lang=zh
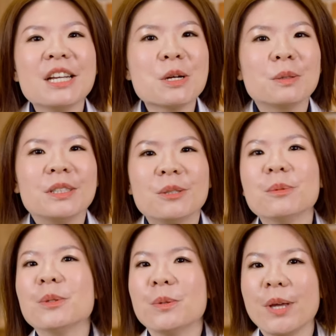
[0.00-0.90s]
内容，你是
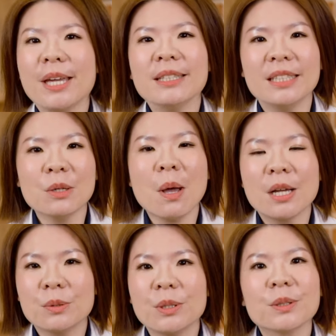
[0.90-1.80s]
不是对精
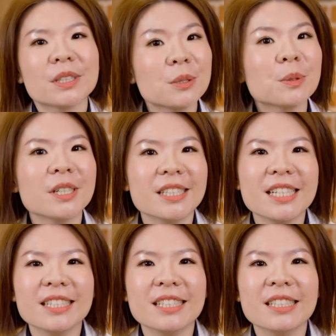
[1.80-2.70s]
华水有更多的
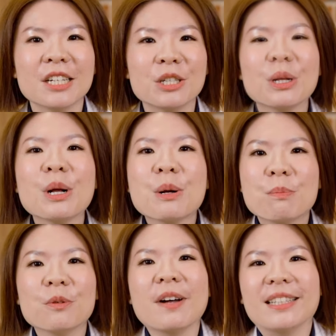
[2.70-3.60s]
认识呢？
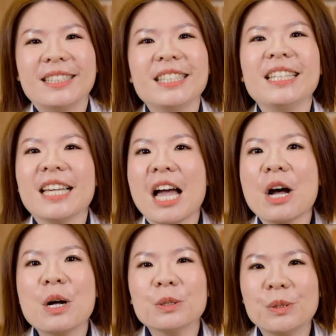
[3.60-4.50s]
不妨自己
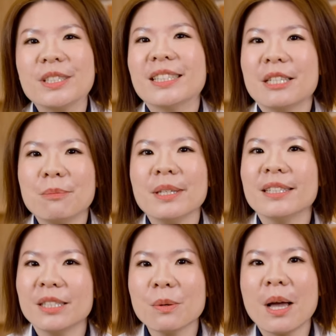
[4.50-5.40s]
好好选择一
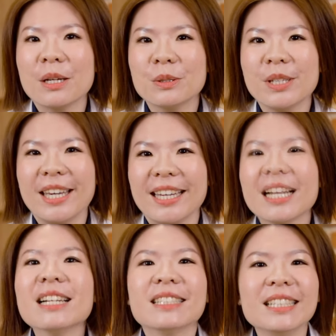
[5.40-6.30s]
瓶精华
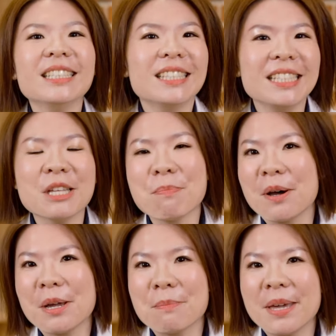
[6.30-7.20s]
水，升级自己的保养